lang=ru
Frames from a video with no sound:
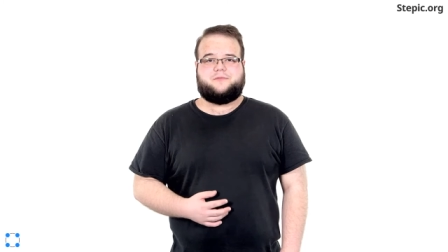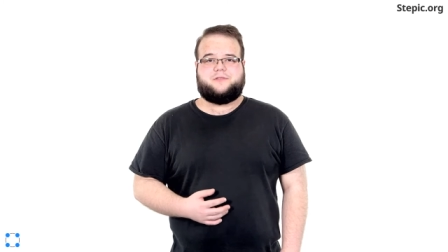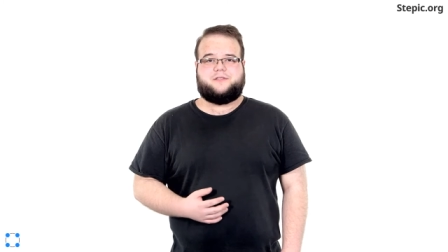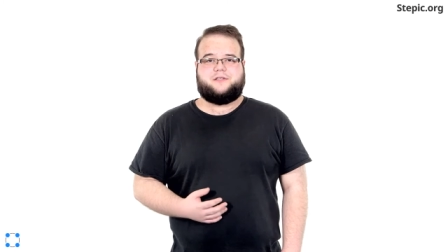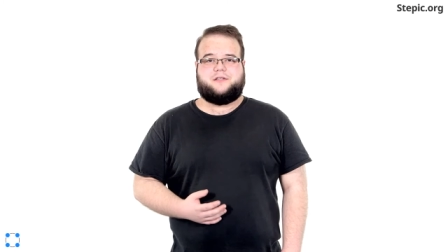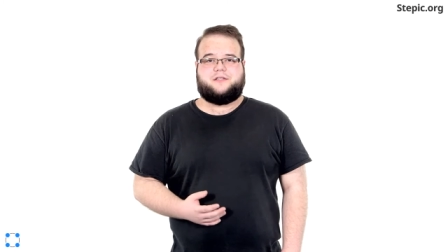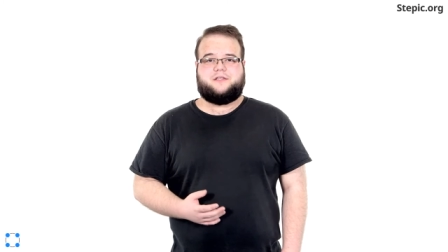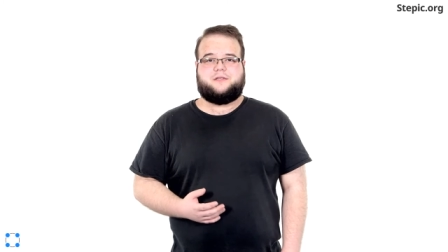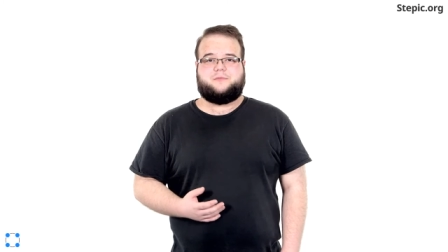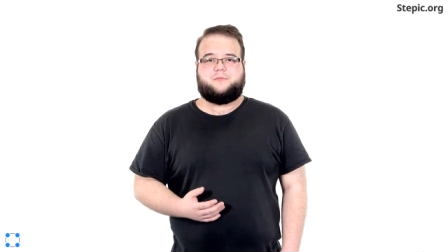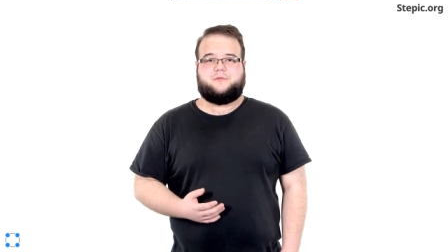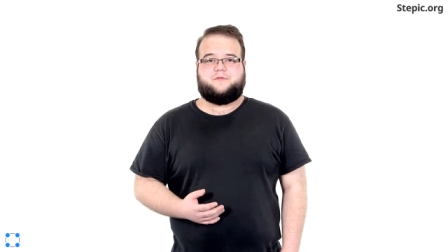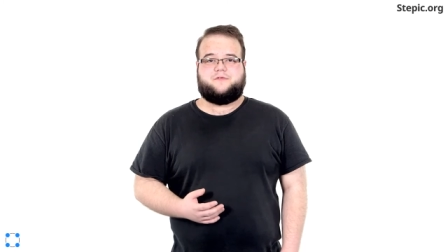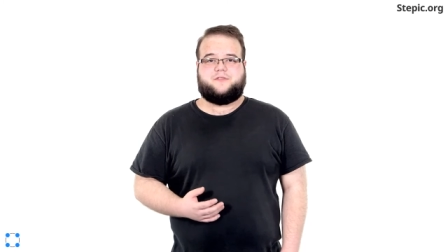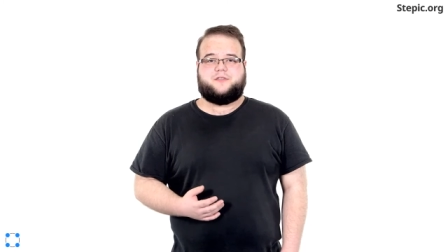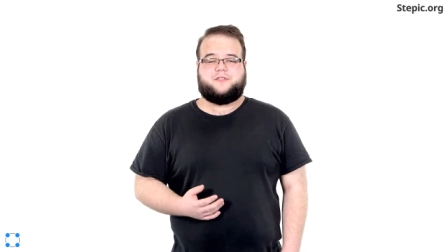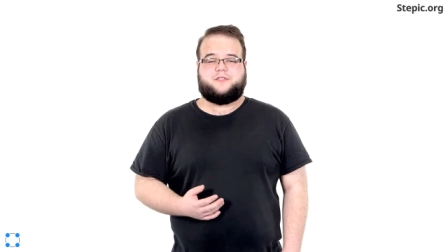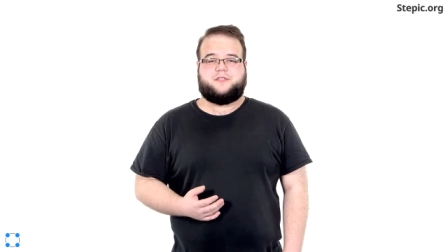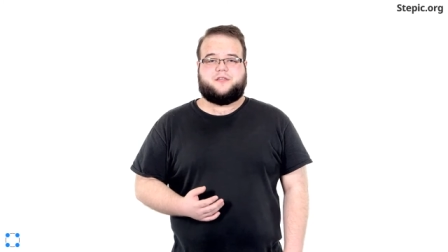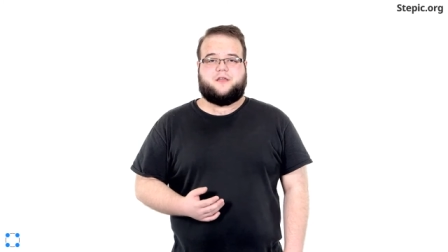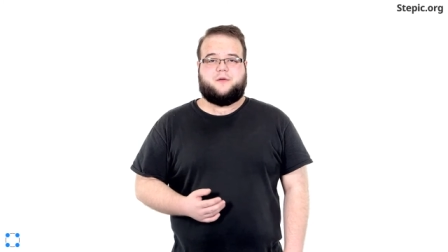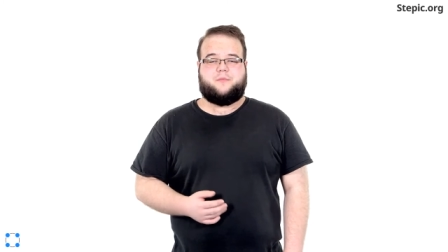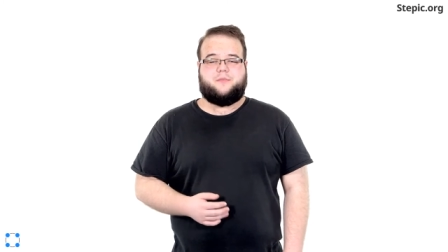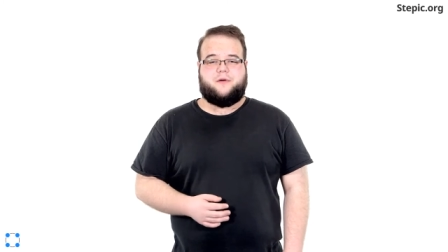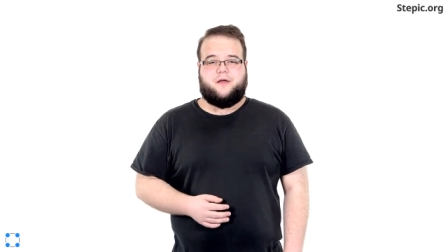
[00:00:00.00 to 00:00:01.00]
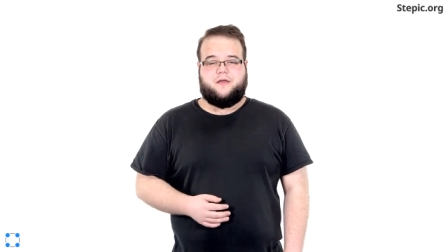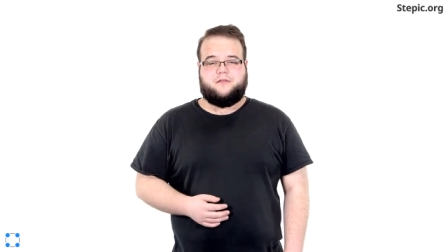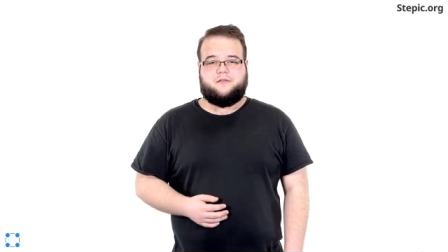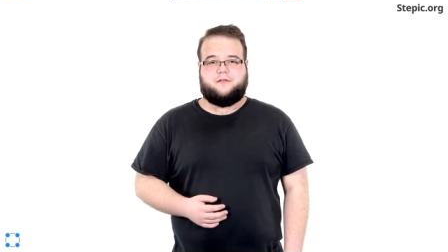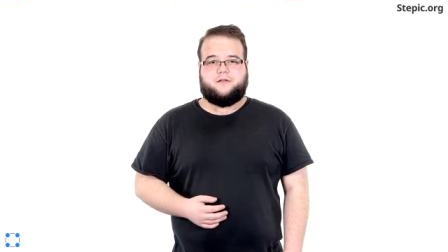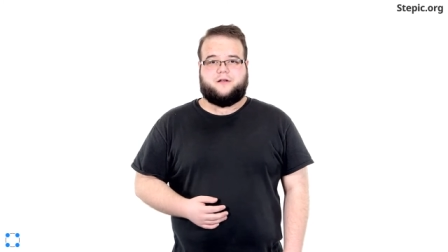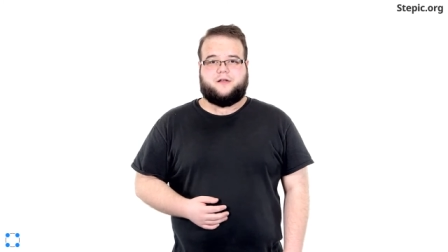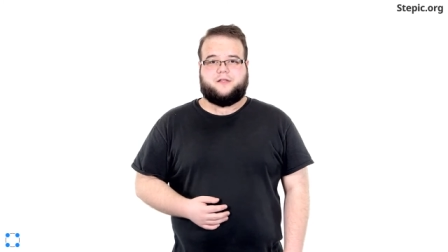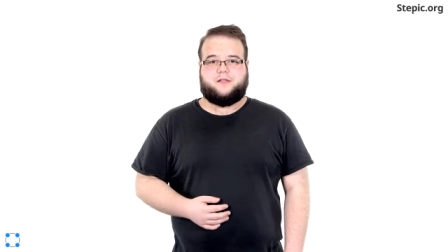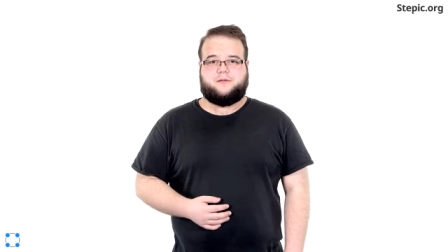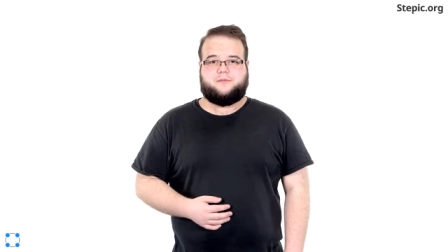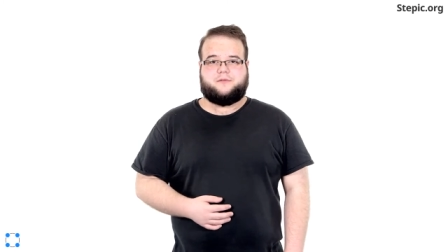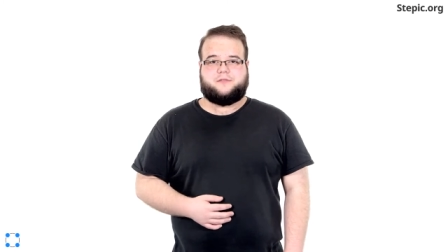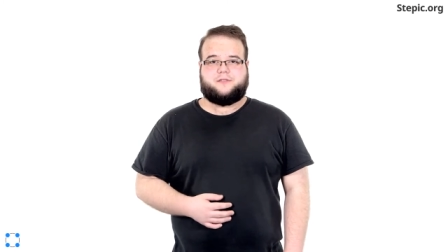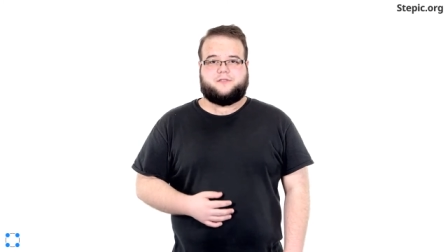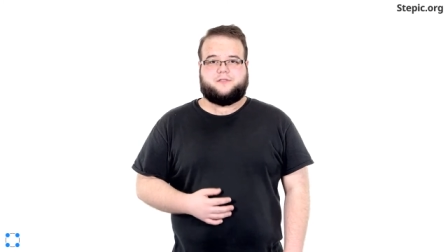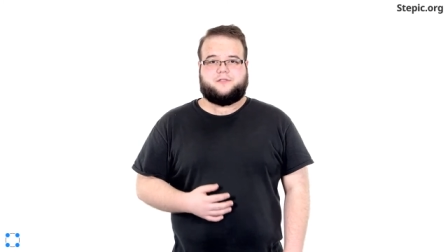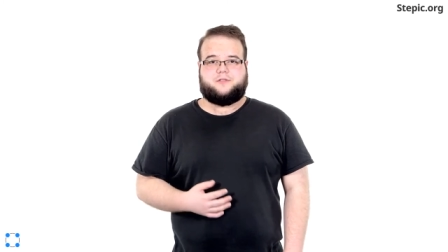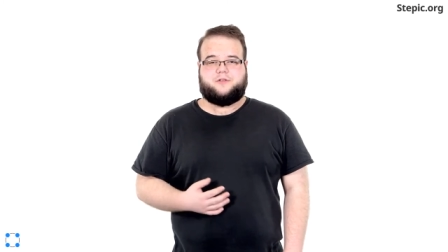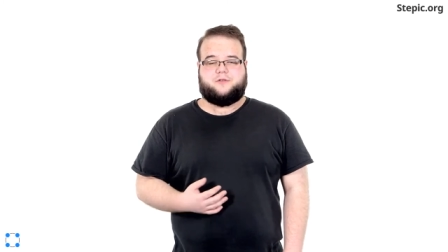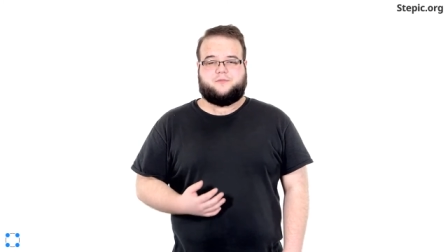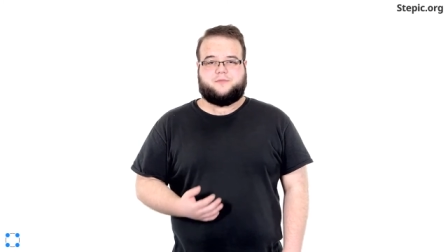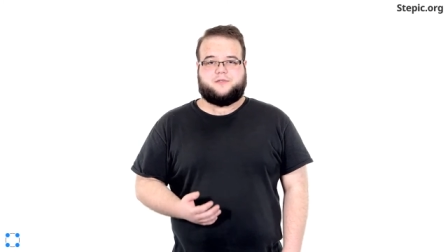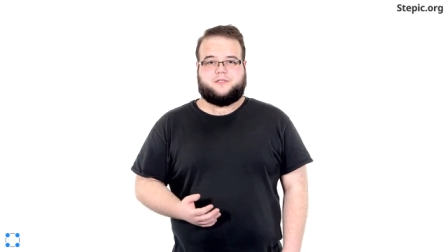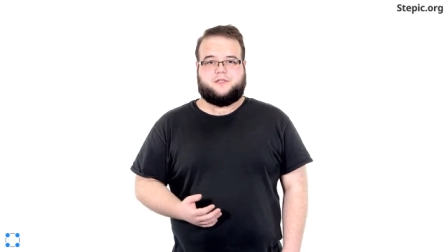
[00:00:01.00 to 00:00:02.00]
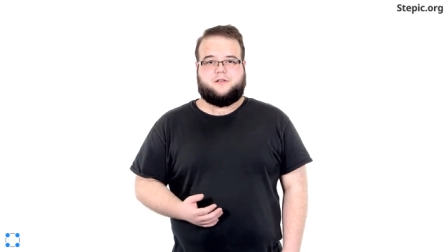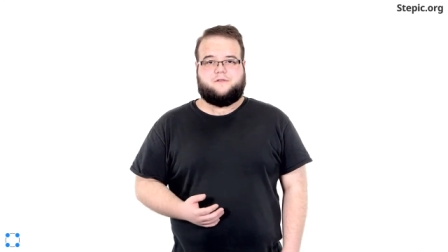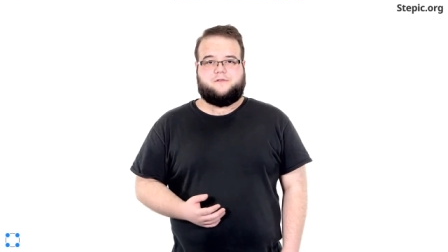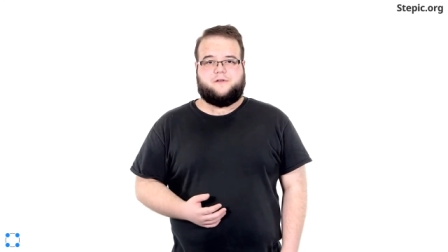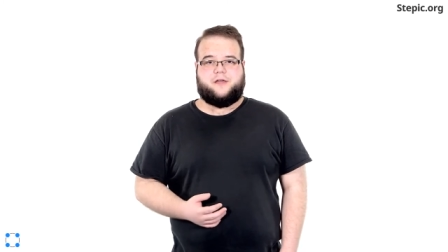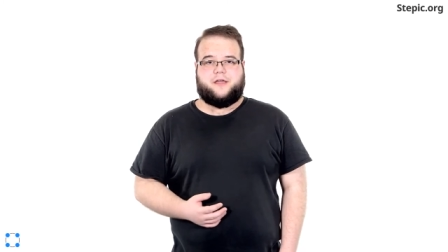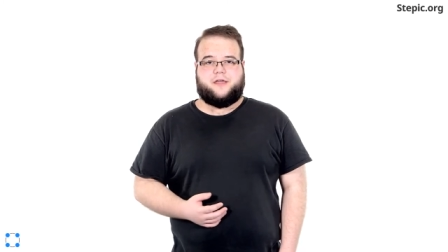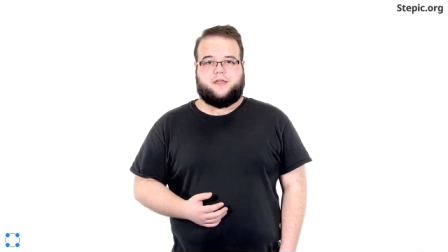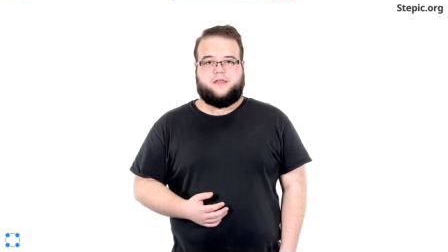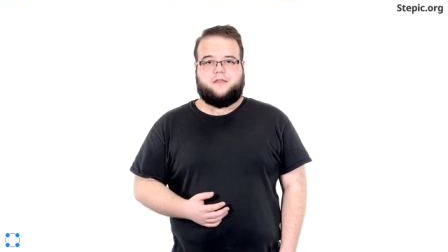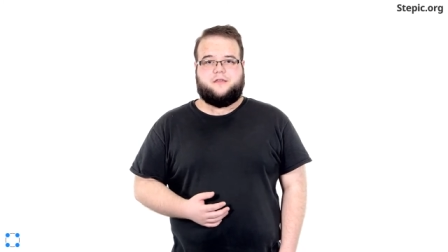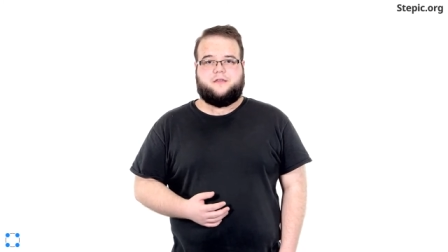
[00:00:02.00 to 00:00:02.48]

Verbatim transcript: мы делаем в языке Python, когда мы создаем словари